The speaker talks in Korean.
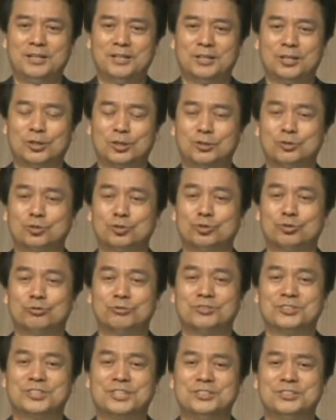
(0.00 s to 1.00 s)
어떤
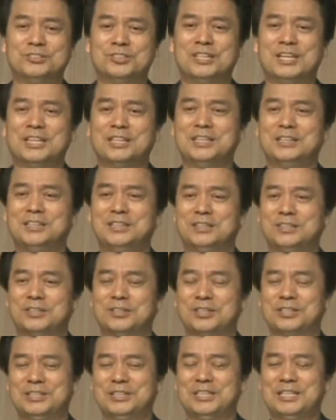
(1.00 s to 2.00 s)
축구 선수의 일,
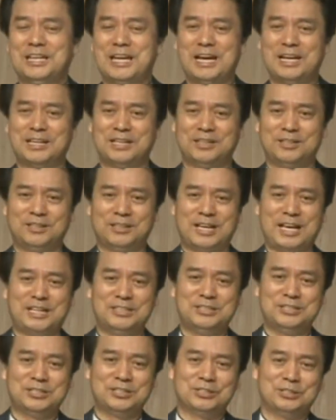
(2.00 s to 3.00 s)
그 이야기를
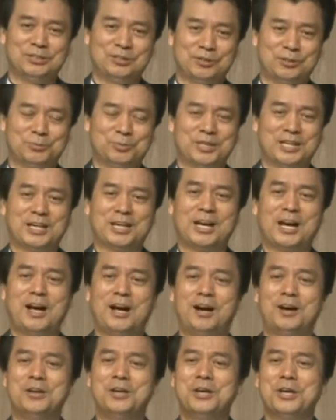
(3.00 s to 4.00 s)
간증을
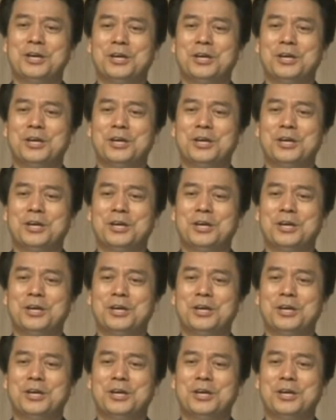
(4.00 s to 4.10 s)
들어보니까